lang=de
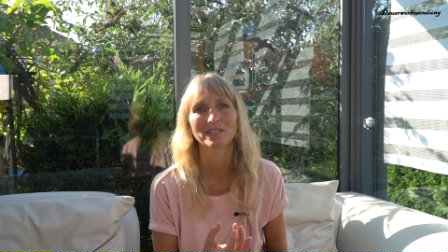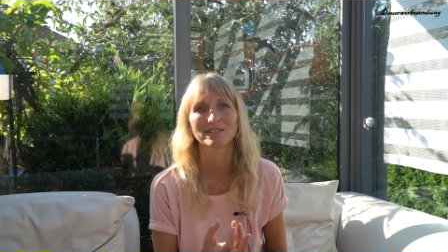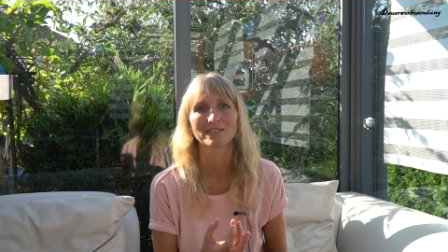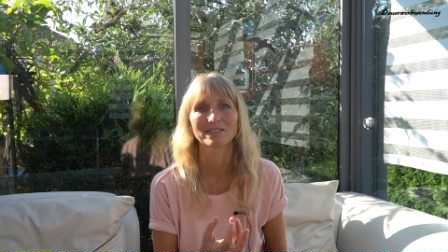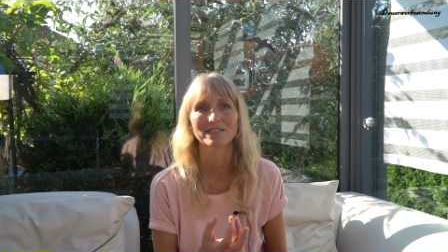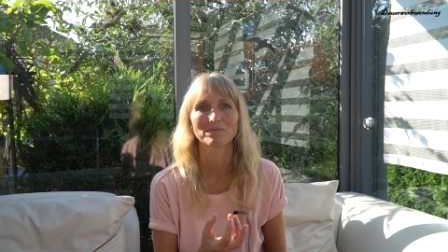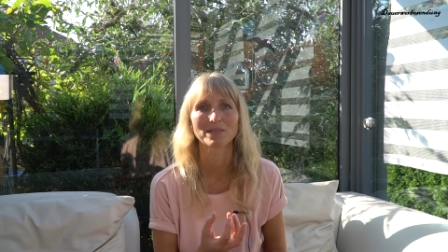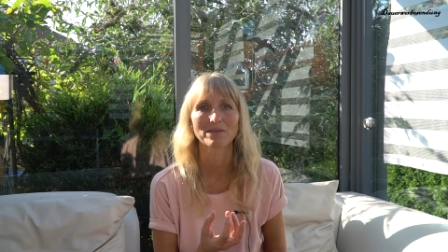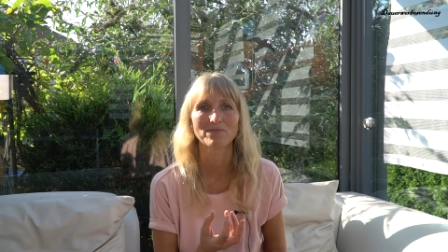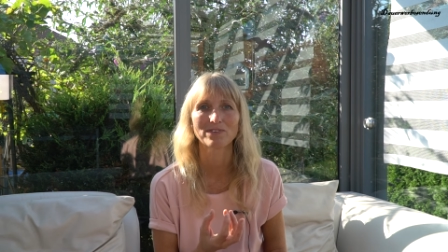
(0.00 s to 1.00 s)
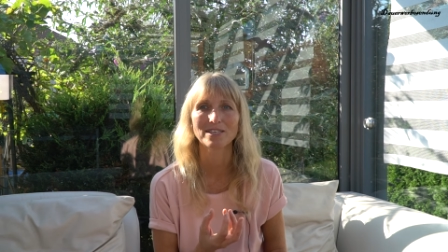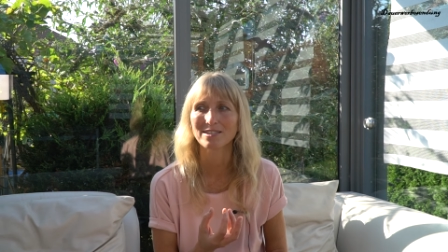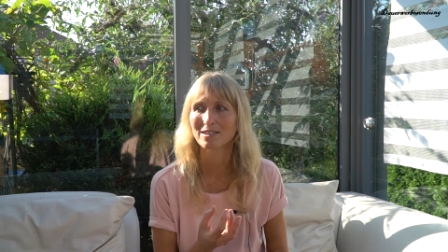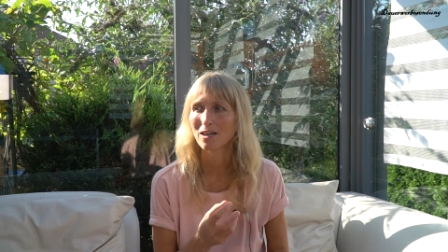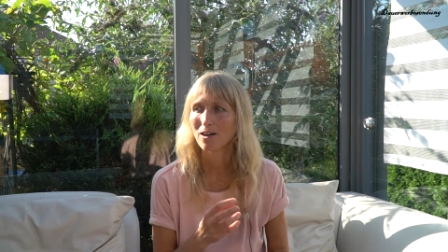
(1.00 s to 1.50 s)
bringst in dein
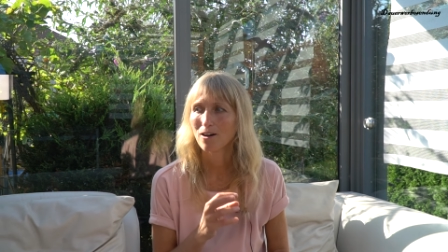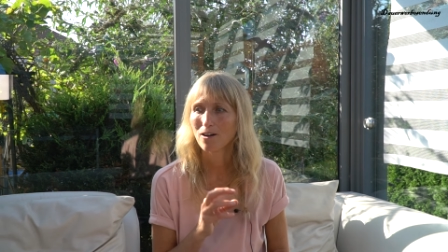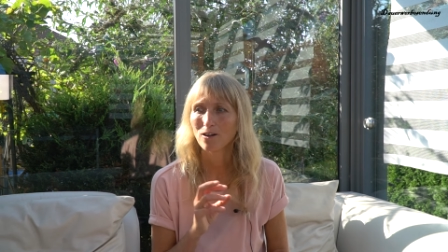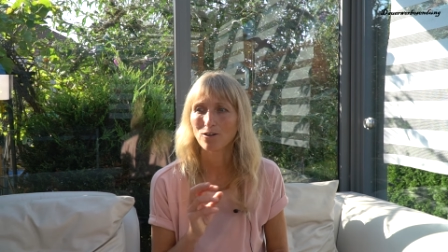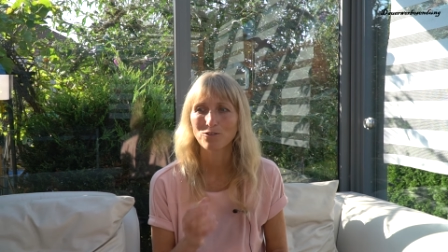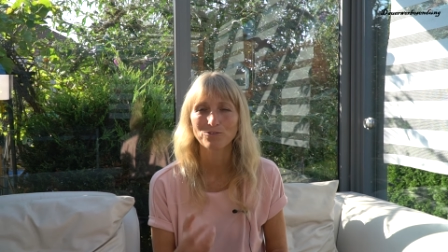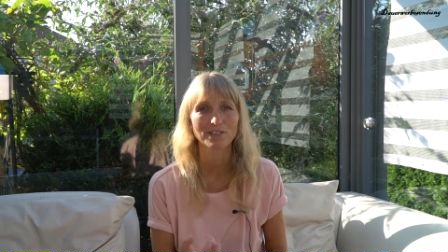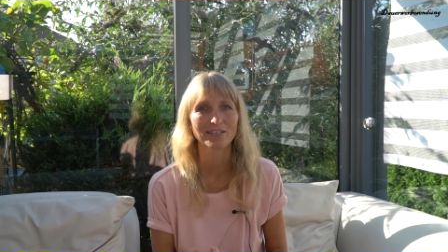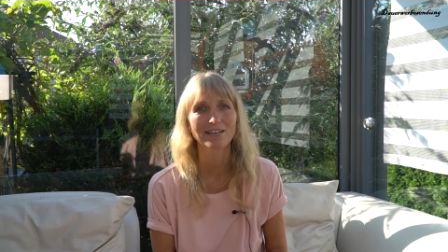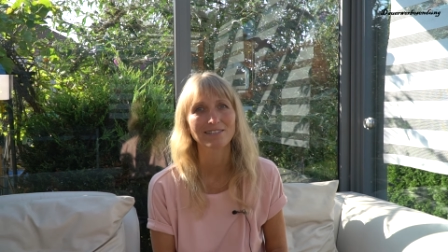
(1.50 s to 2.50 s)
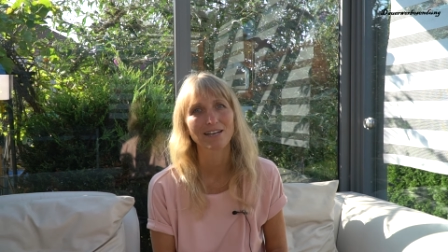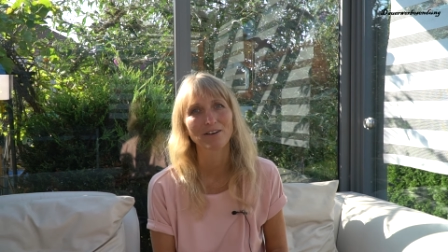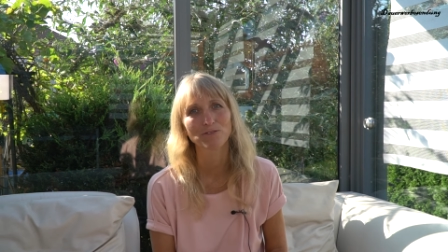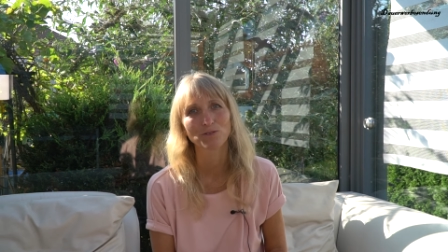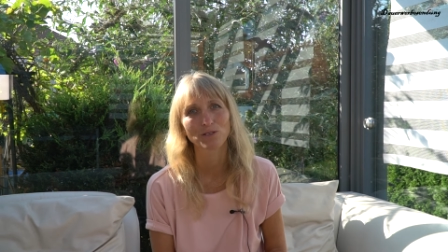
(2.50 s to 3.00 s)
Wesen, läuft ganz
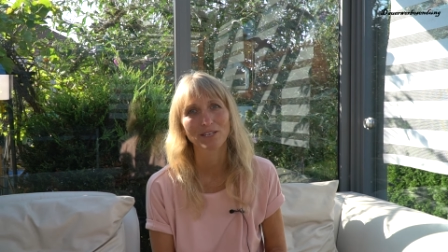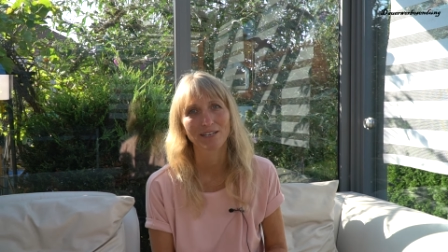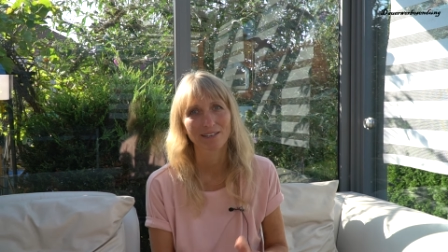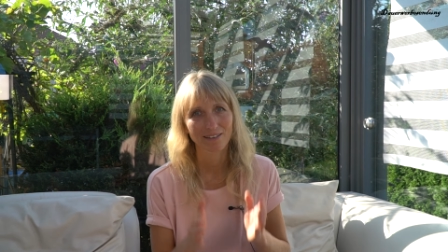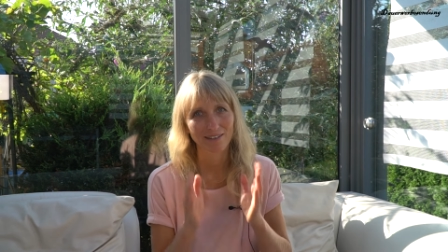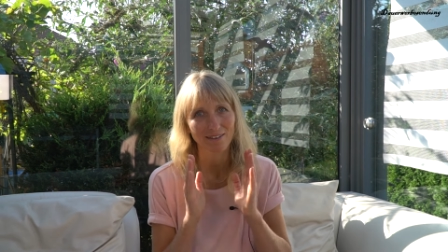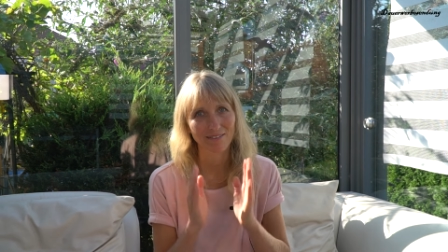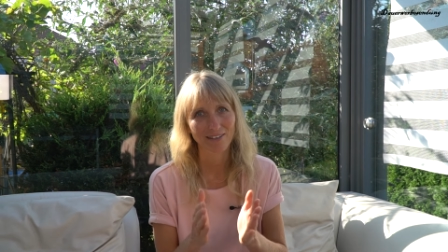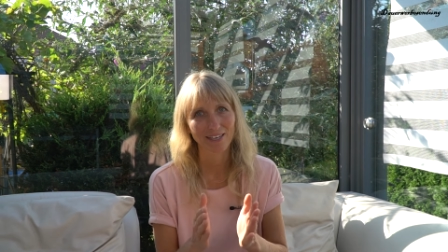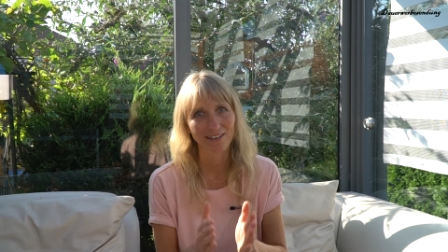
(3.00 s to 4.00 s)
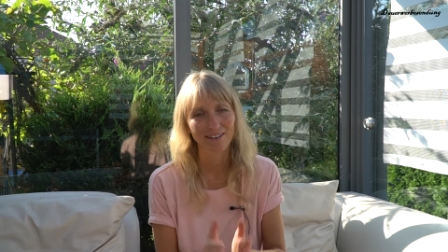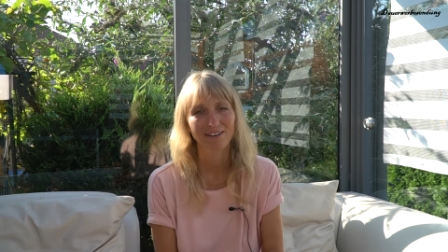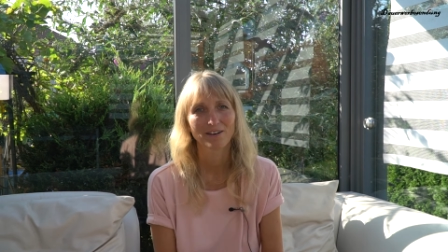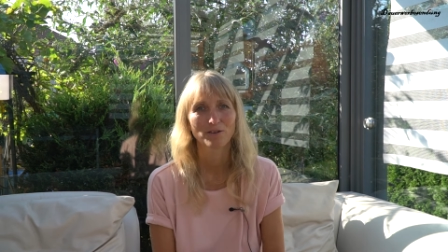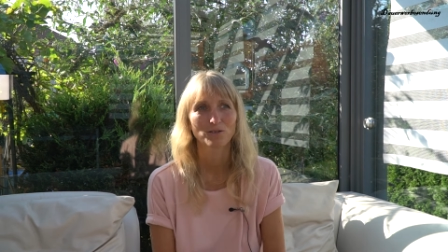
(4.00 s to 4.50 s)
auf neuer Weg
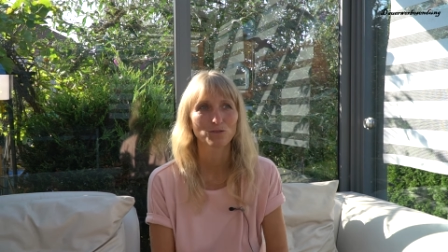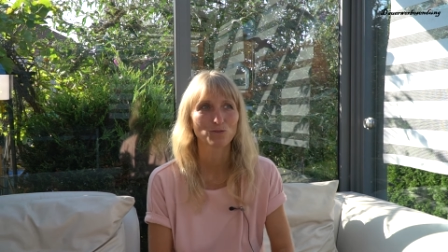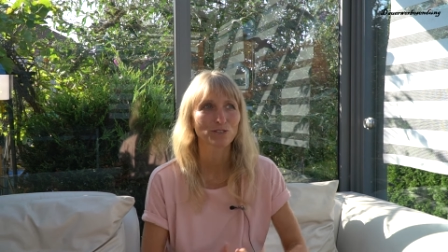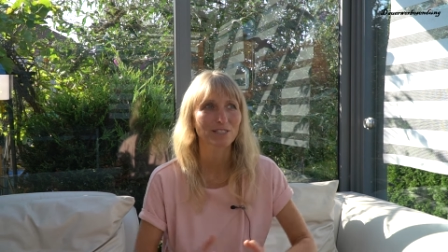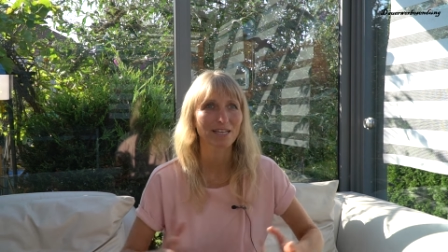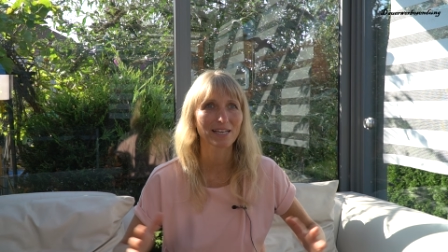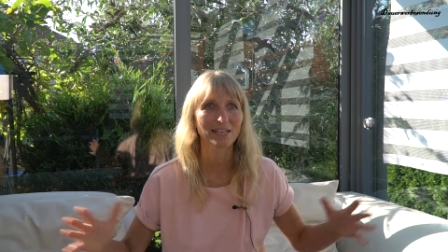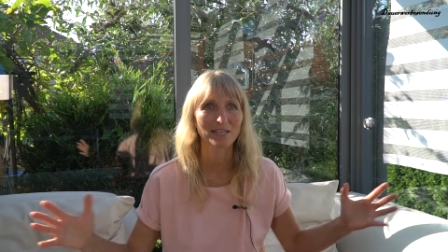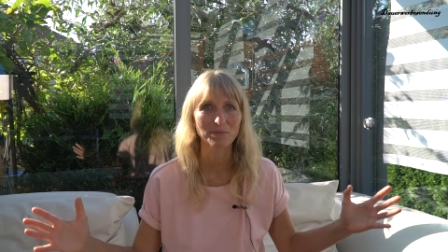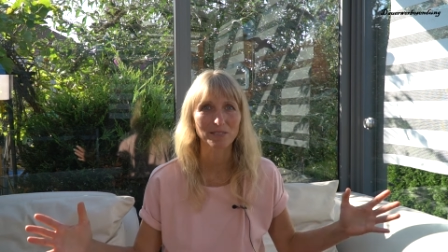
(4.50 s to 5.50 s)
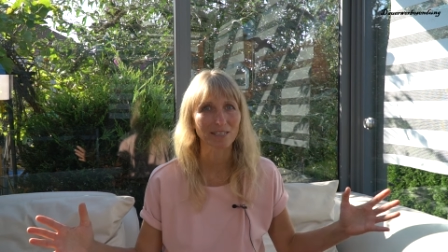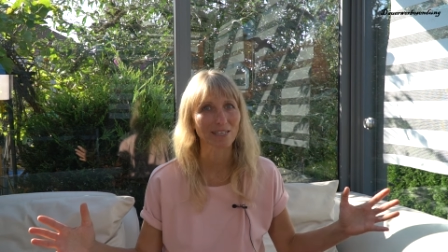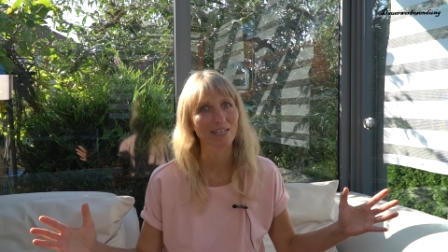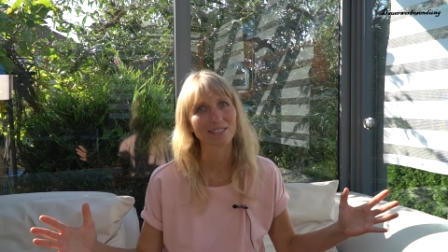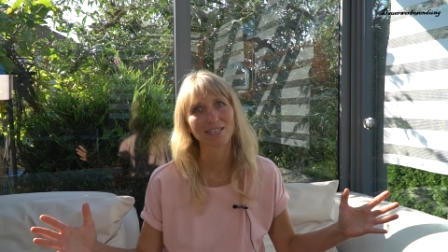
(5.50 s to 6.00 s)
und du wirst erleben
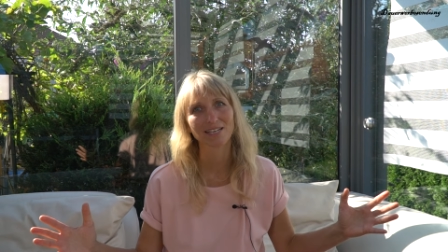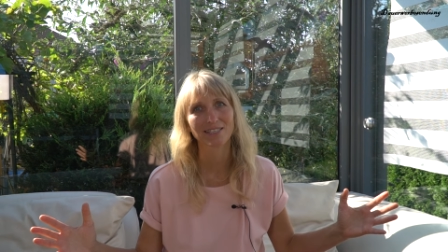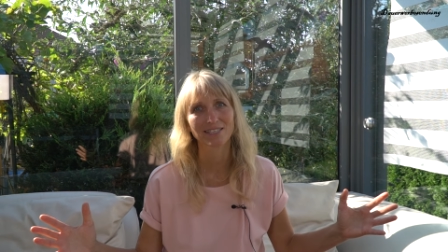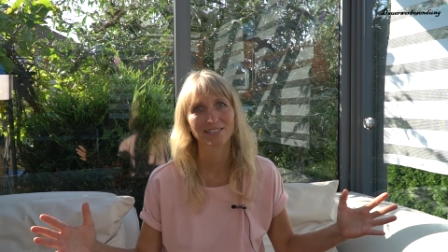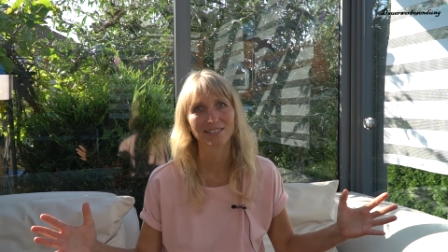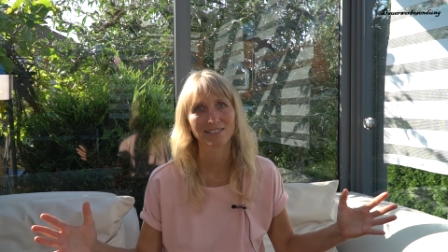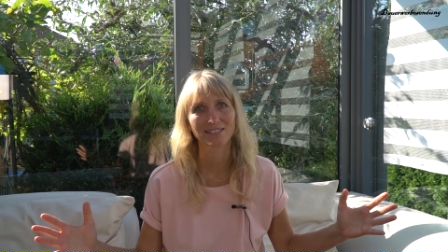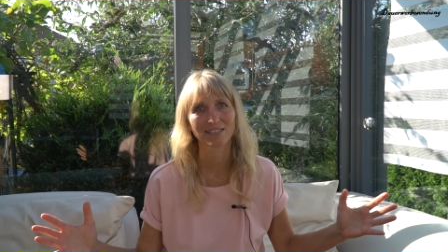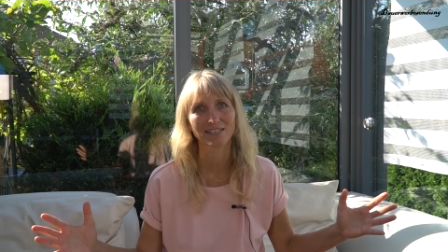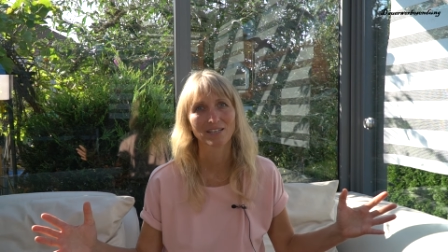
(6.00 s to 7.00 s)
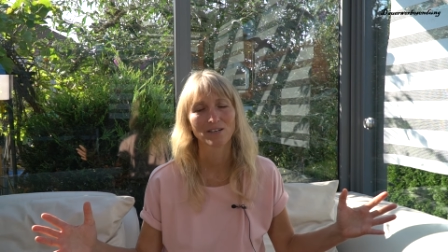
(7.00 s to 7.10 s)
ganz andere Dinge.